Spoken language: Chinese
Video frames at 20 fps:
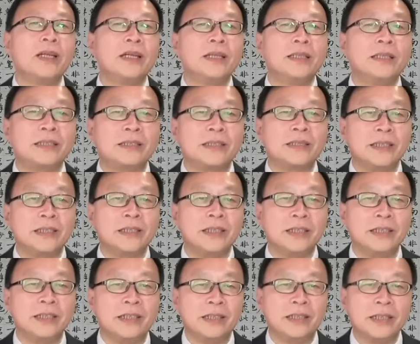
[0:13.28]
十一
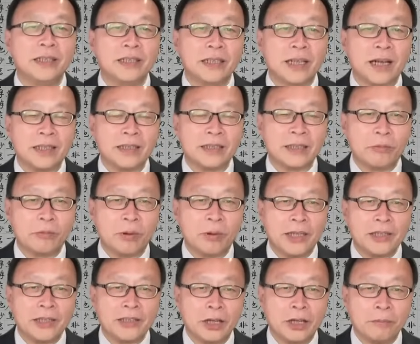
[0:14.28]
日，他在
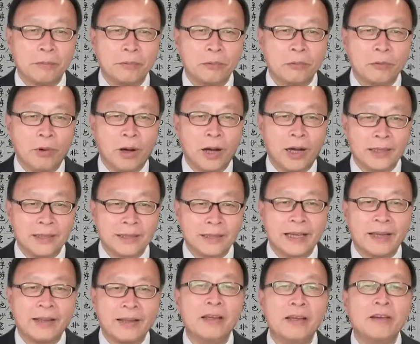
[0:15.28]
外交部网
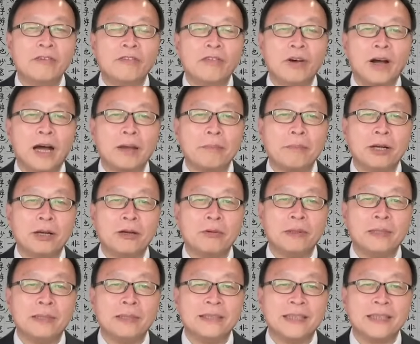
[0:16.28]
站发表
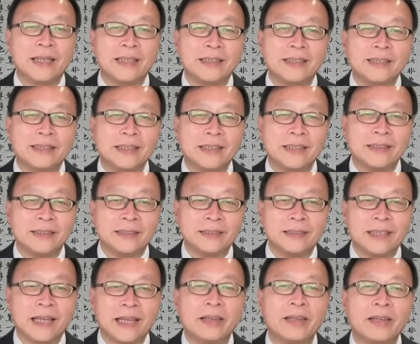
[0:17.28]
文章盛
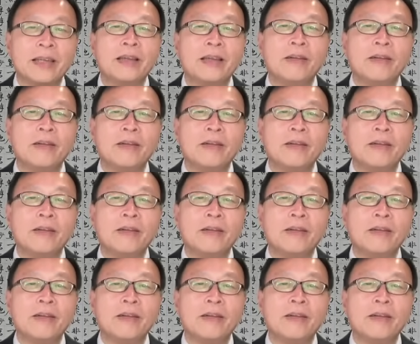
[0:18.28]
赞，